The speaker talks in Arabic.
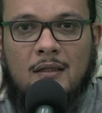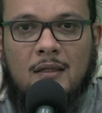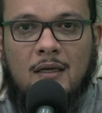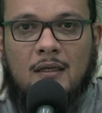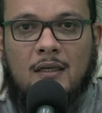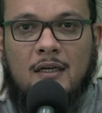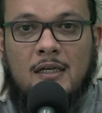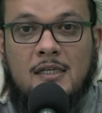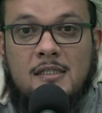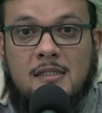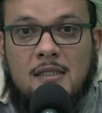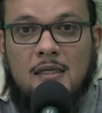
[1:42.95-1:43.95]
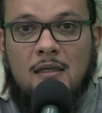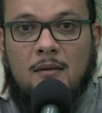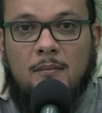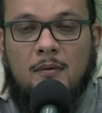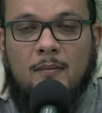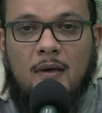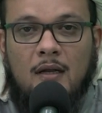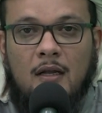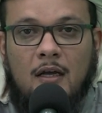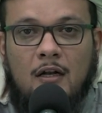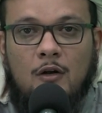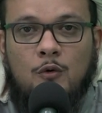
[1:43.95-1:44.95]
تغيير حسي بمعنى
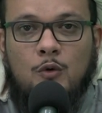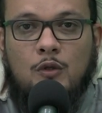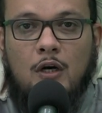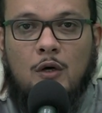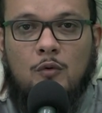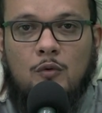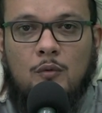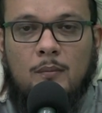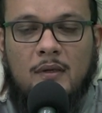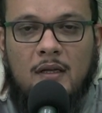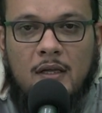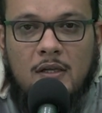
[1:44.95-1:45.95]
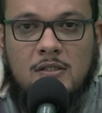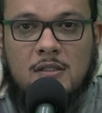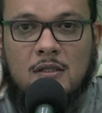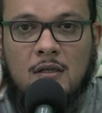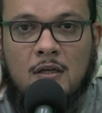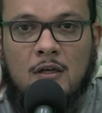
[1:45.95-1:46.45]
أنه يدرك بالحس